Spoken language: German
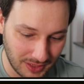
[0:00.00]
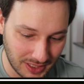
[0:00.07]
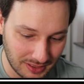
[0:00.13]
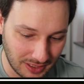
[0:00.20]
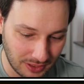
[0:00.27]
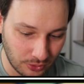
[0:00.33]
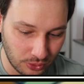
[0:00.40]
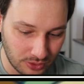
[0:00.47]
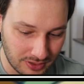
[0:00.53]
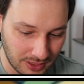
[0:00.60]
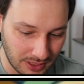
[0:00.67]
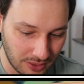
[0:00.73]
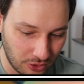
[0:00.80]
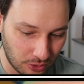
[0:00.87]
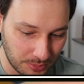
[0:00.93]
weil ich da eine
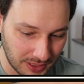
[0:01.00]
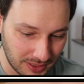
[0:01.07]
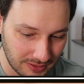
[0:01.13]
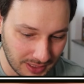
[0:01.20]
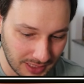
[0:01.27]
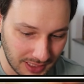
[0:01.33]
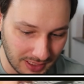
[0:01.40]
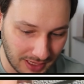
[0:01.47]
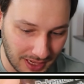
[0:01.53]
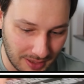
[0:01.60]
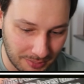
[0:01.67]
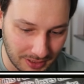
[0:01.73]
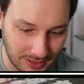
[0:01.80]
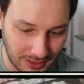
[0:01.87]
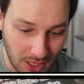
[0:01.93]
günstige Copy gesehen
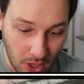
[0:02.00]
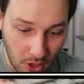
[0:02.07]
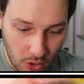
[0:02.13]
habe.